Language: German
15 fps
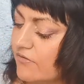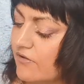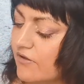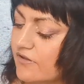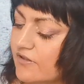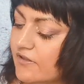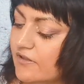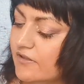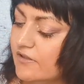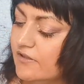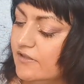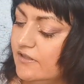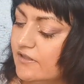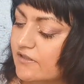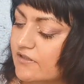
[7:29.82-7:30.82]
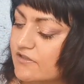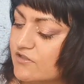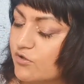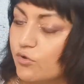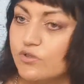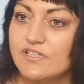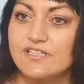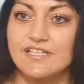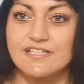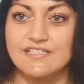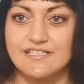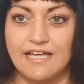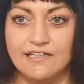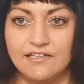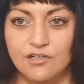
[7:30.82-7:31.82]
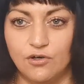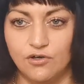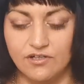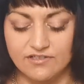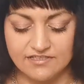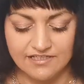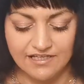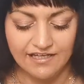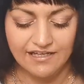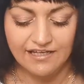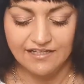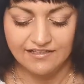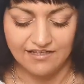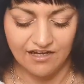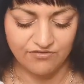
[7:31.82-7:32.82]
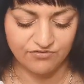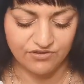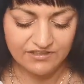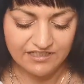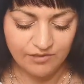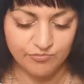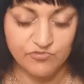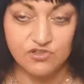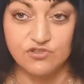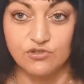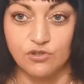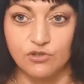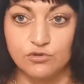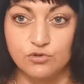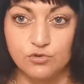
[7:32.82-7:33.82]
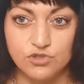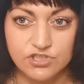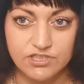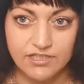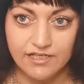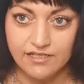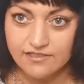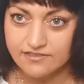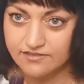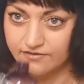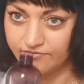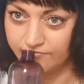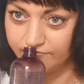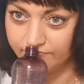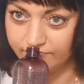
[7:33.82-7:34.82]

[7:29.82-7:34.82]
oh Gott, Iris und Sandelholz. Davon gibt es noch Duschgels.